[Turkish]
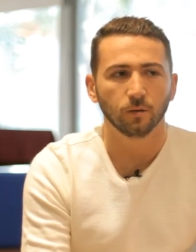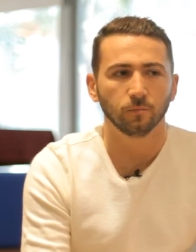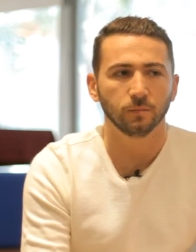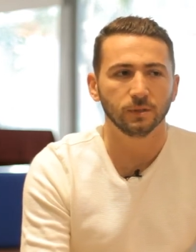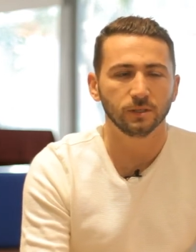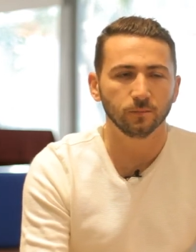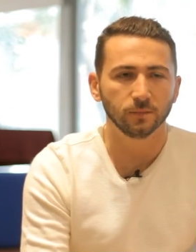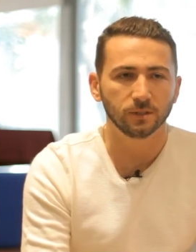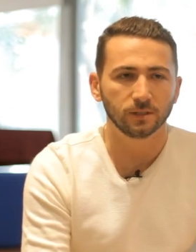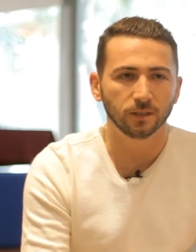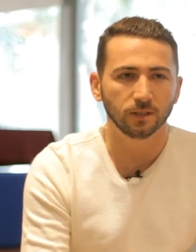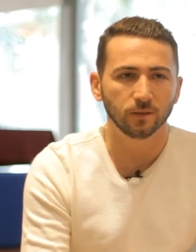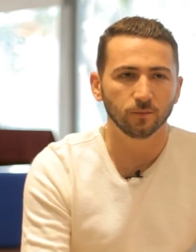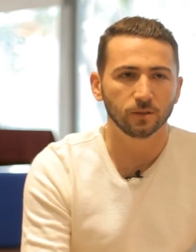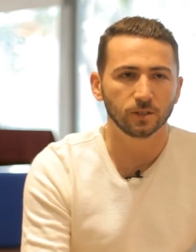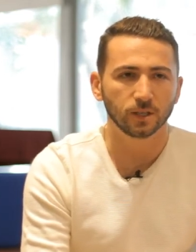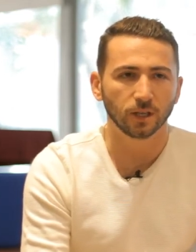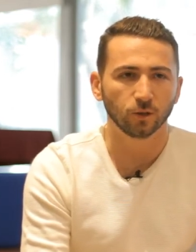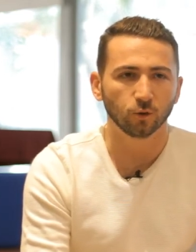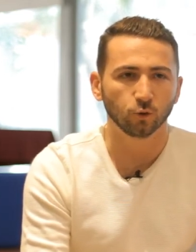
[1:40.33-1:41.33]
Bizim
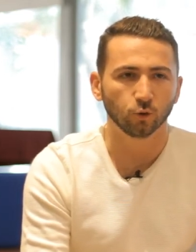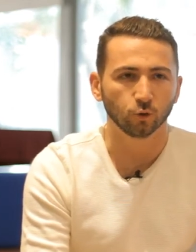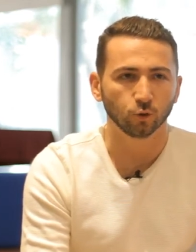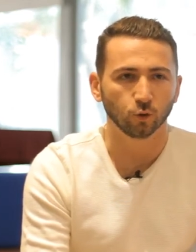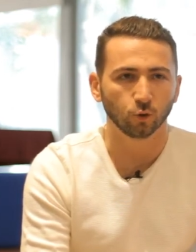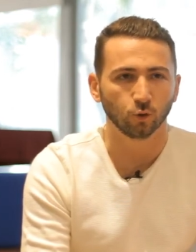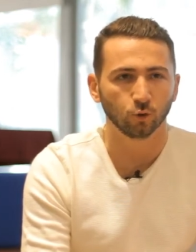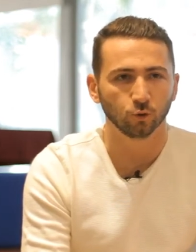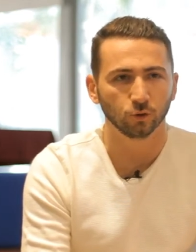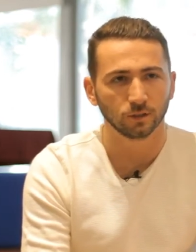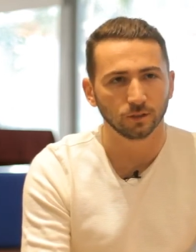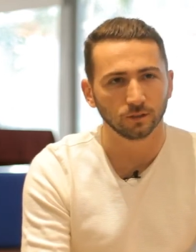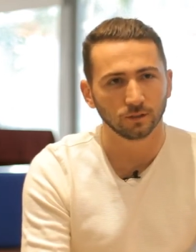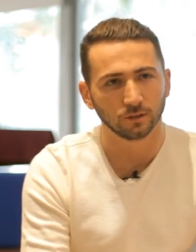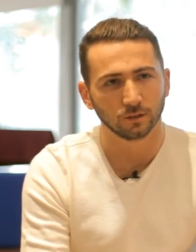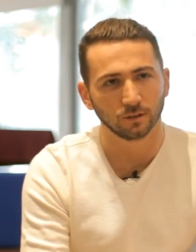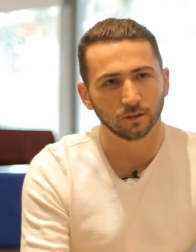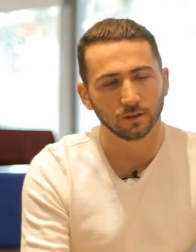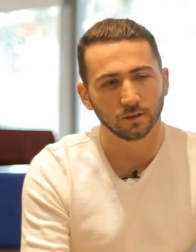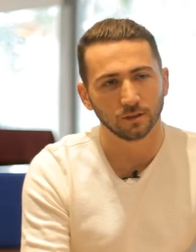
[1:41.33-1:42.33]
istediğimiz şeyler oluyor. Onların
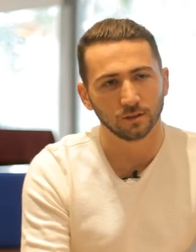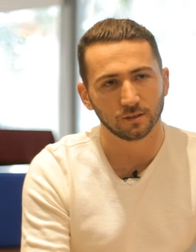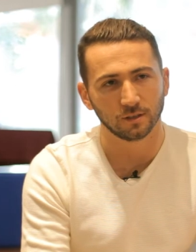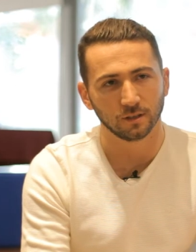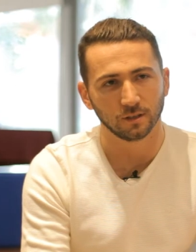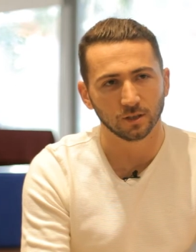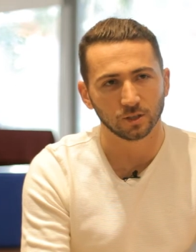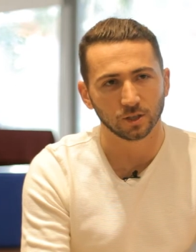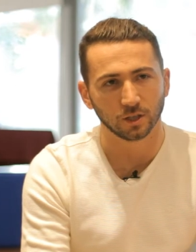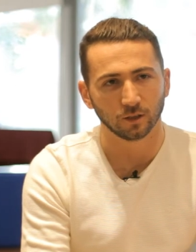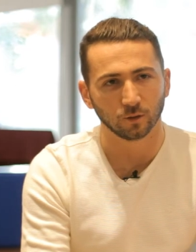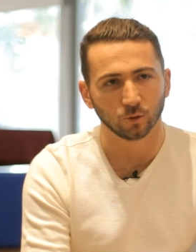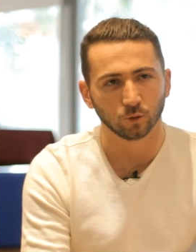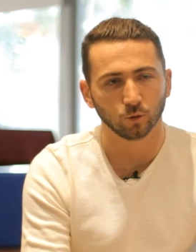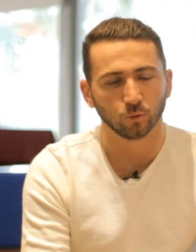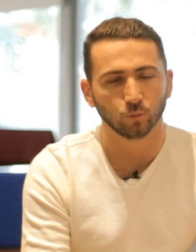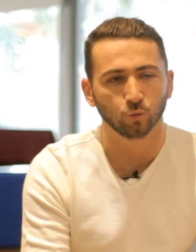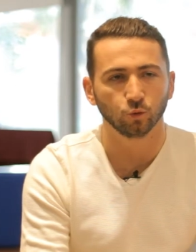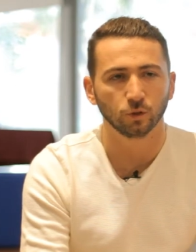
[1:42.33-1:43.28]
istediği şeyler oluyor.